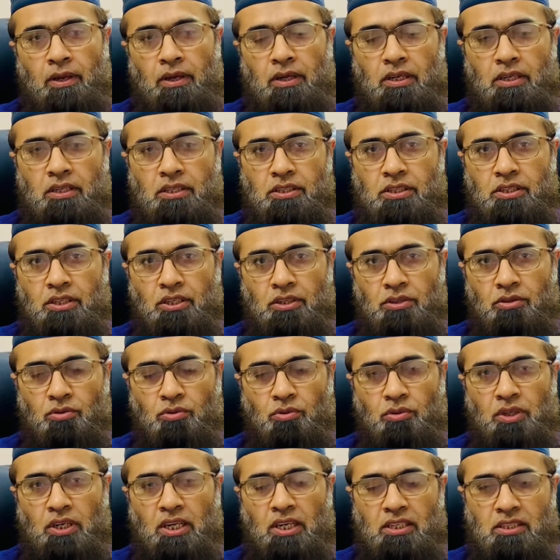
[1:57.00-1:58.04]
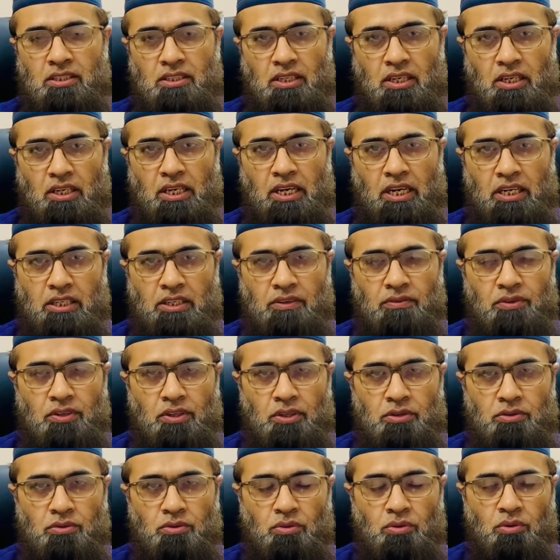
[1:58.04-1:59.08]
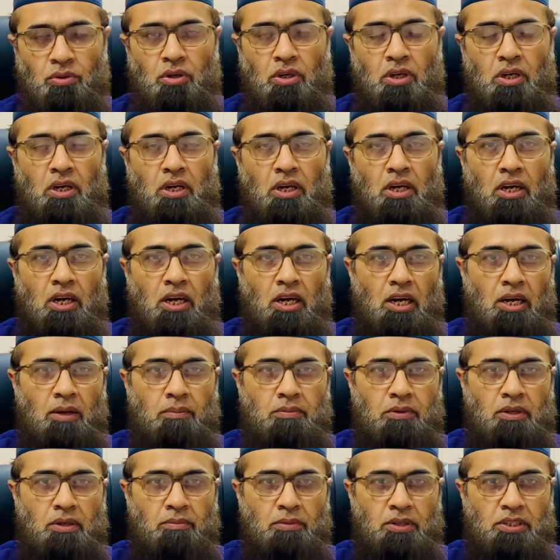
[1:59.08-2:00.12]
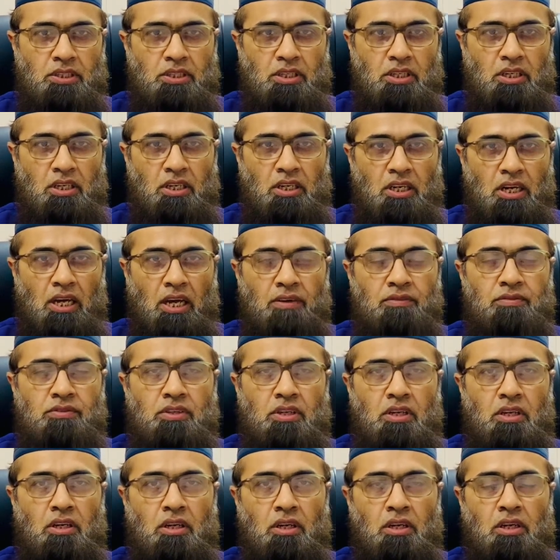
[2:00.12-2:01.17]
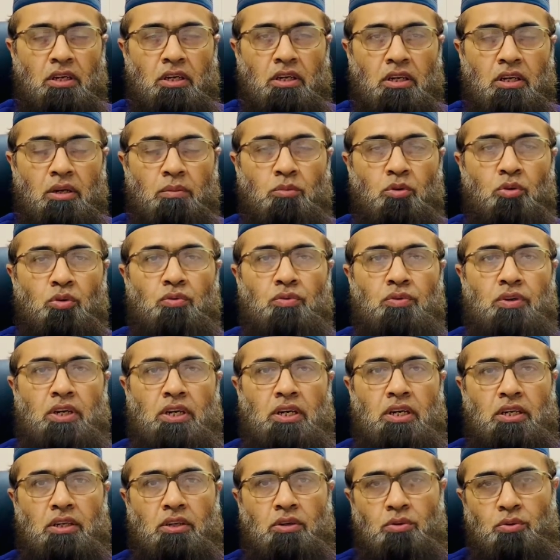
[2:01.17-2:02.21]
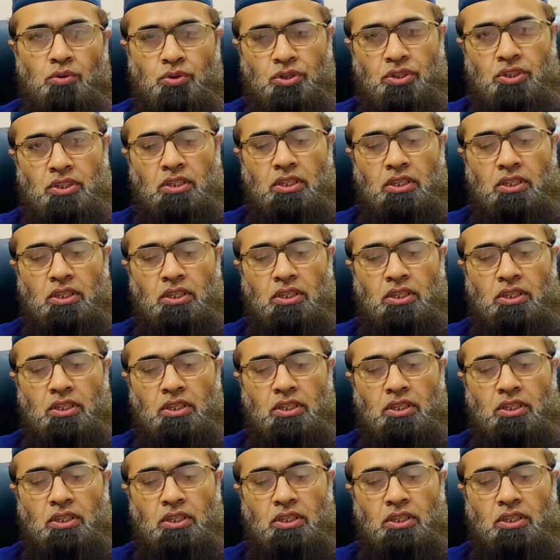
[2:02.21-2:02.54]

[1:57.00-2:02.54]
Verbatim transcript: इस चीज़ को या इस तरह की एक्टिविटीज़ को आपने बच्चे की लाइफ से रिमूव करने की कोशिश